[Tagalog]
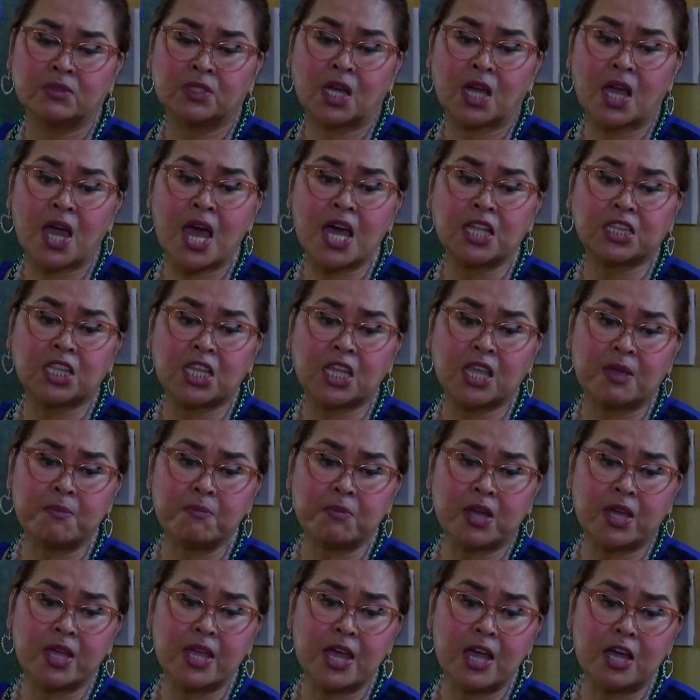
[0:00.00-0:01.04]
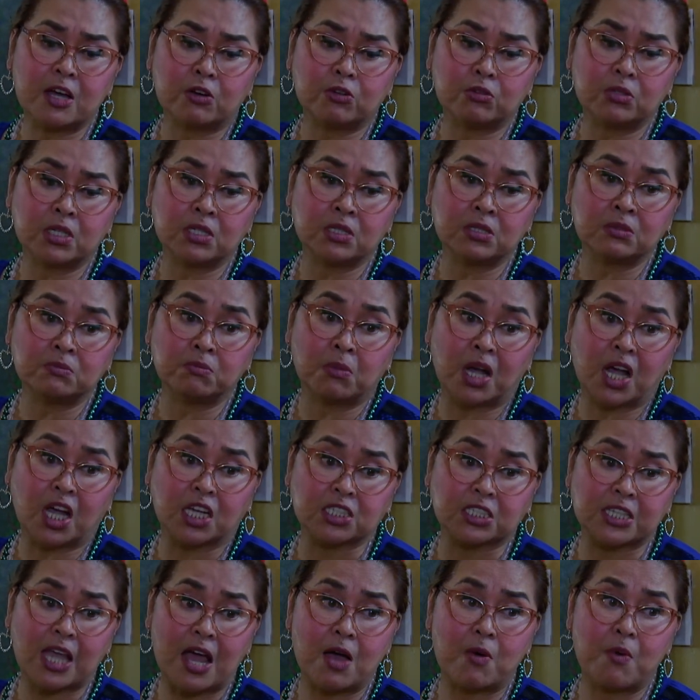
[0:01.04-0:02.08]
Nakatikim kaya ako ng
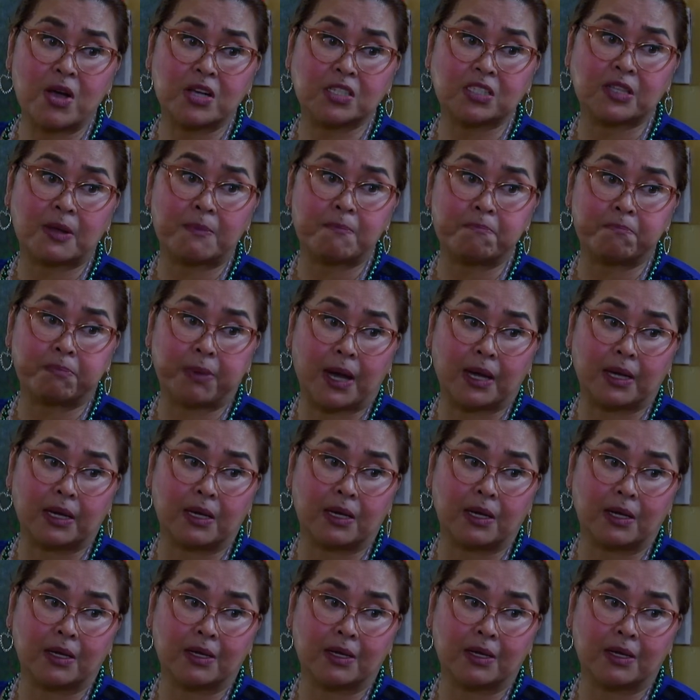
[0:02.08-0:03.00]
mag-asawang sampal